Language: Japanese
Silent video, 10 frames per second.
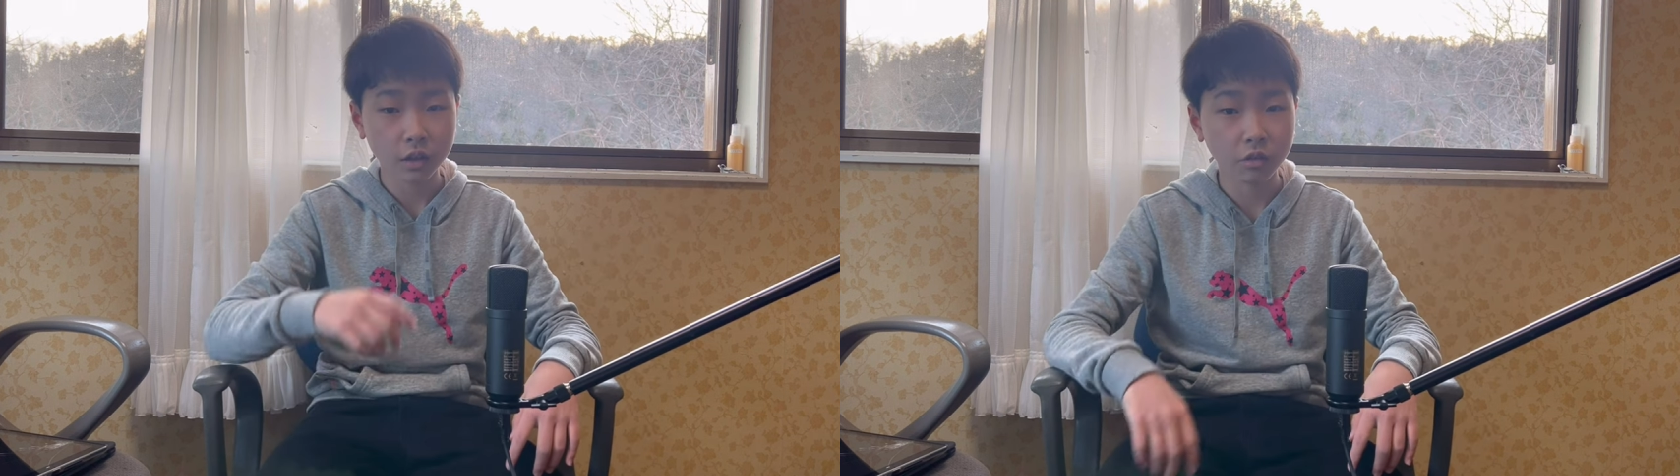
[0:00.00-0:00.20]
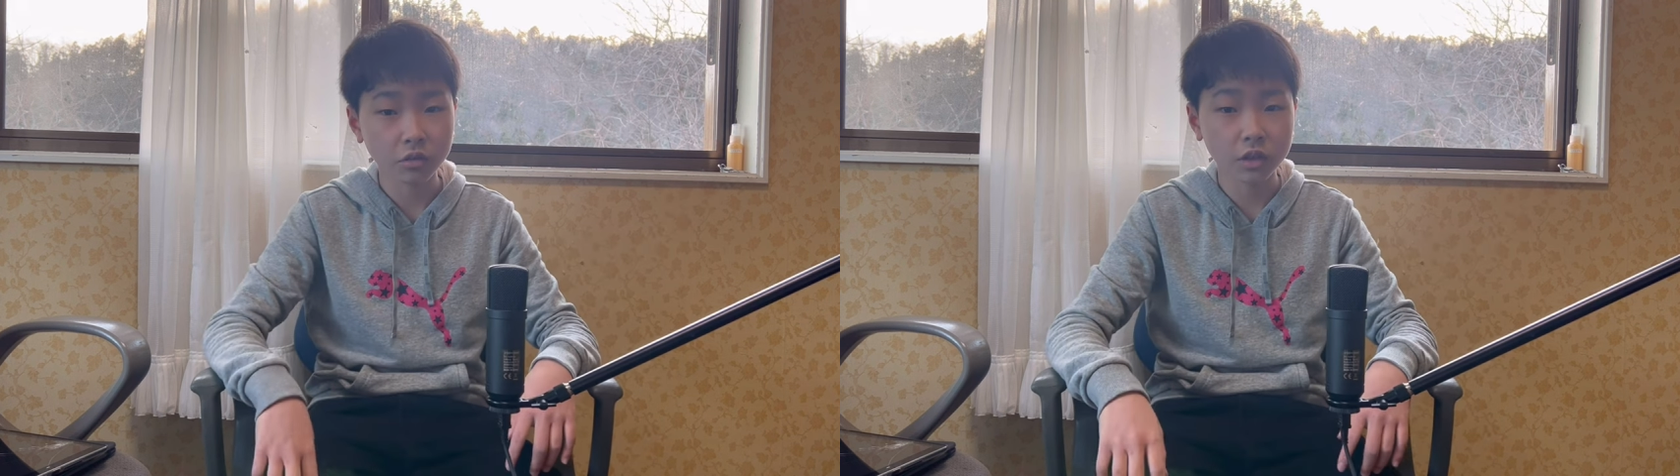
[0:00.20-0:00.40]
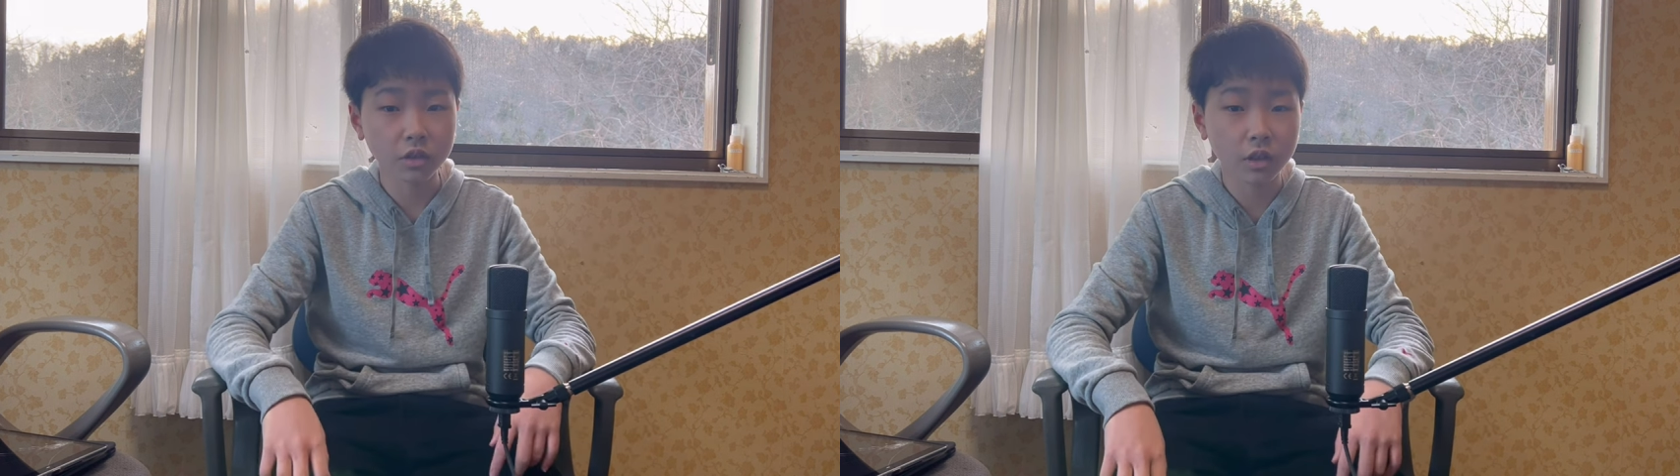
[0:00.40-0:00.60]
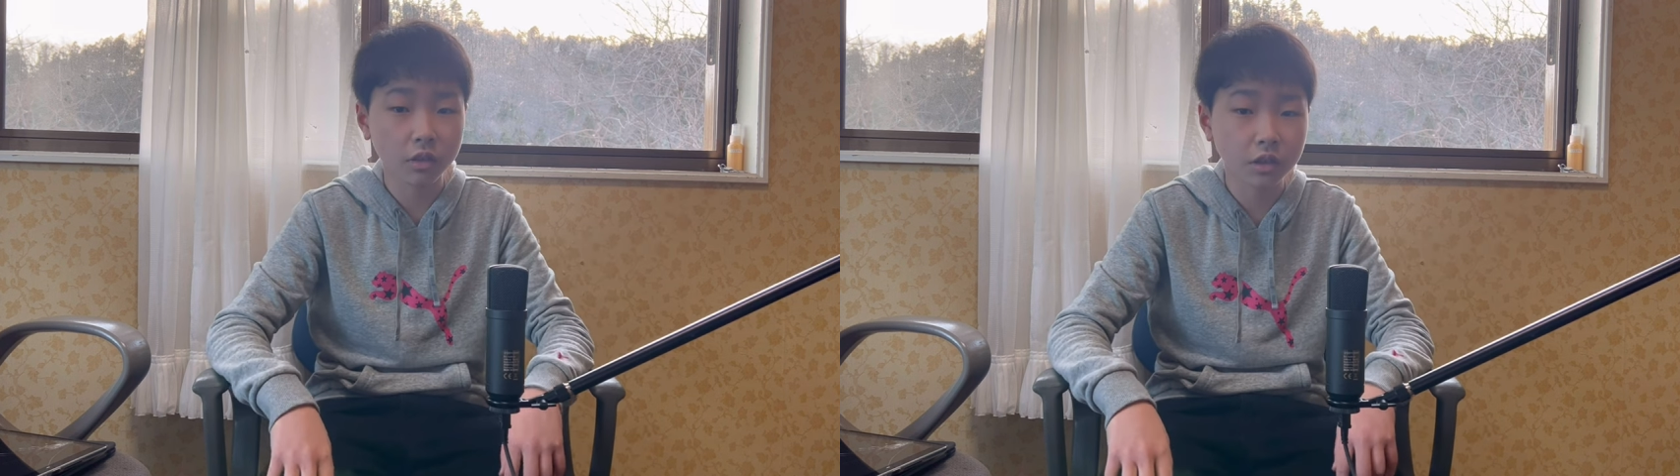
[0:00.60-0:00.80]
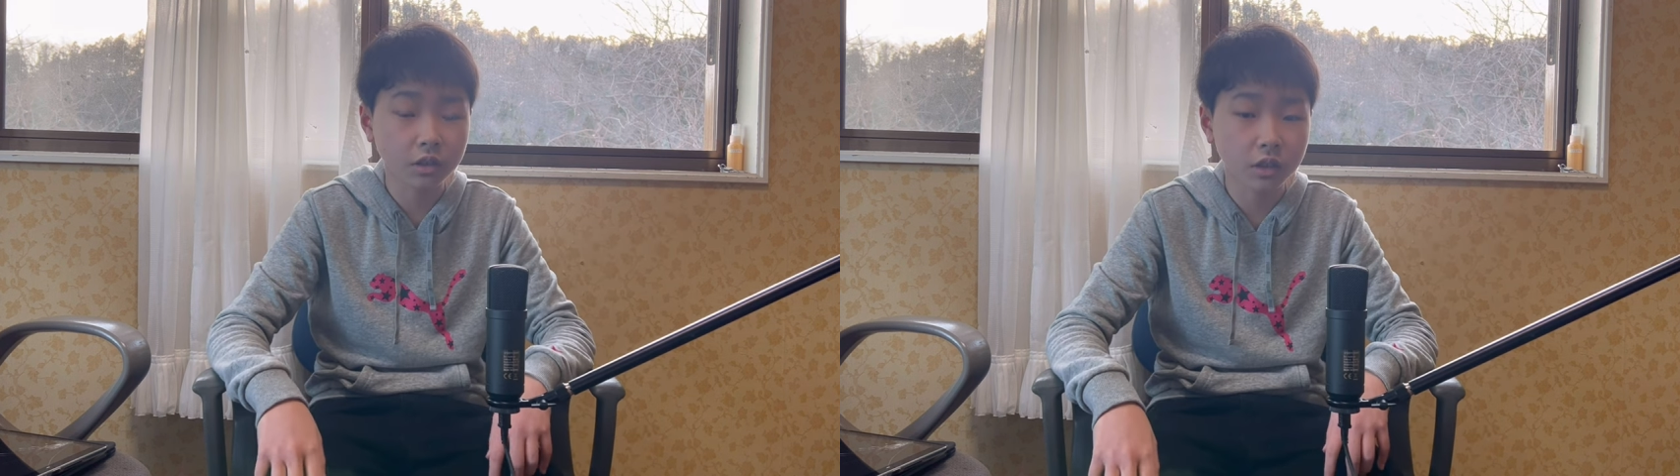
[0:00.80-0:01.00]
音質が
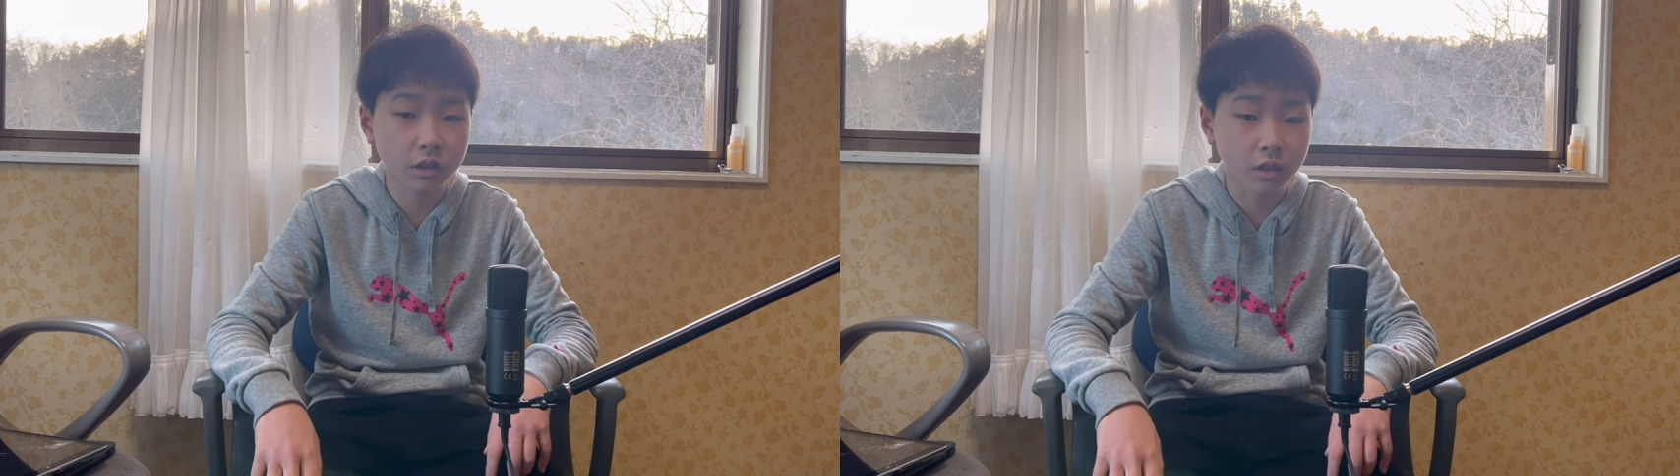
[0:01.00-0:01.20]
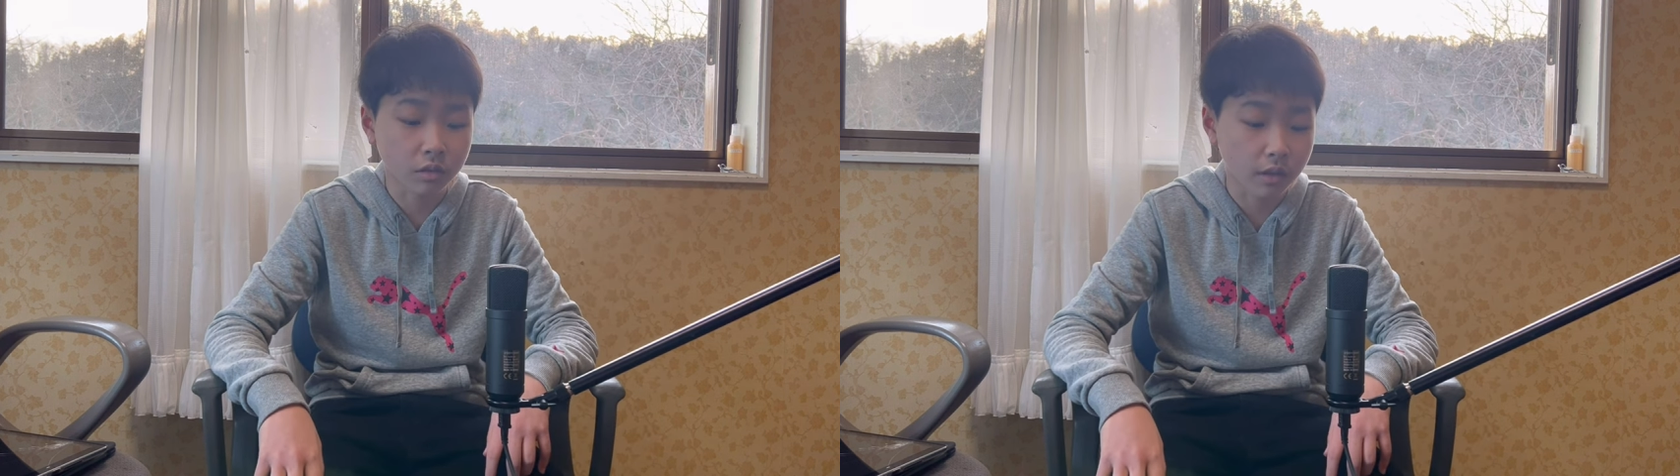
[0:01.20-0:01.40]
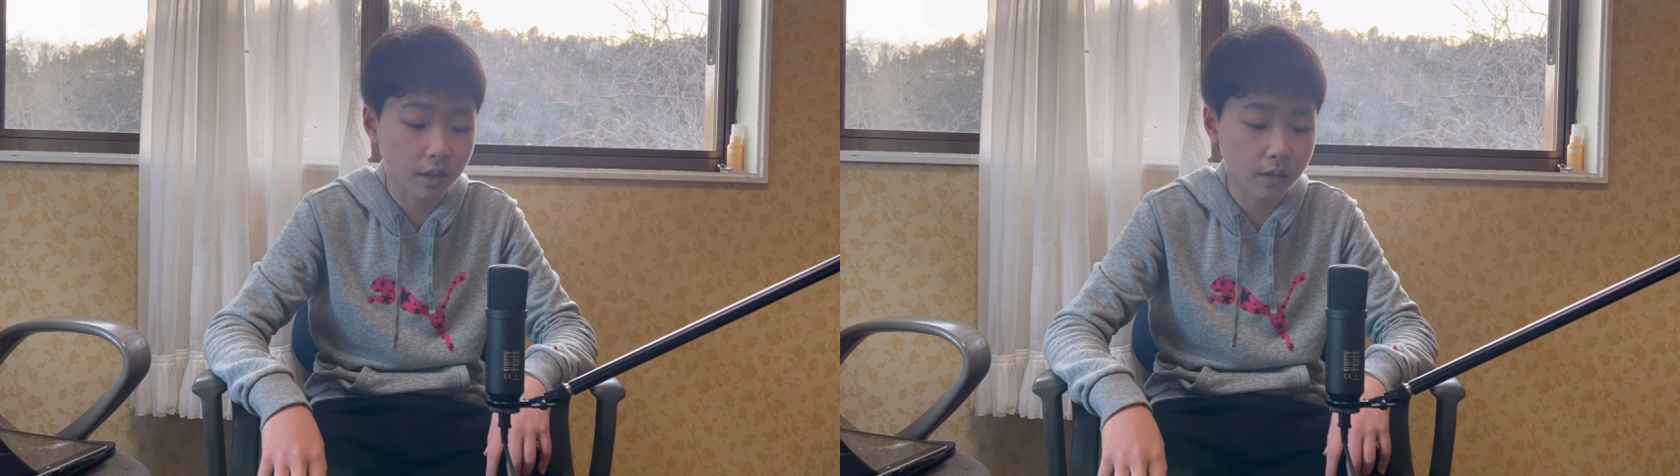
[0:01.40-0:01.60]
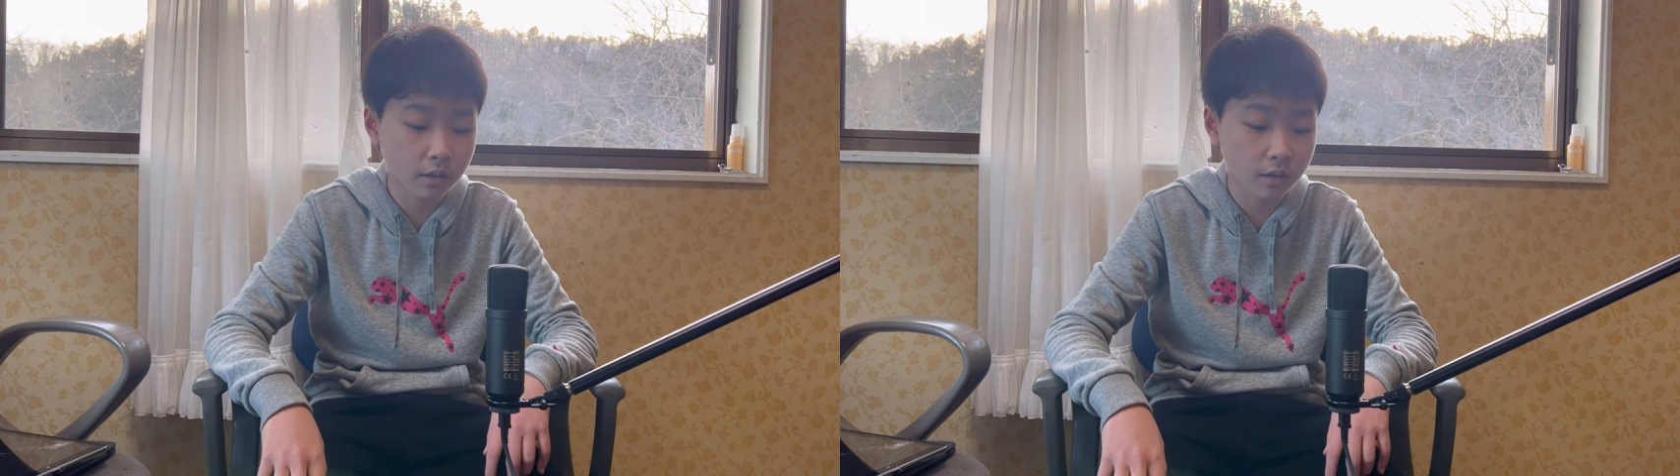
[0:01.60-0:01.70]
悪くなっちゃうので、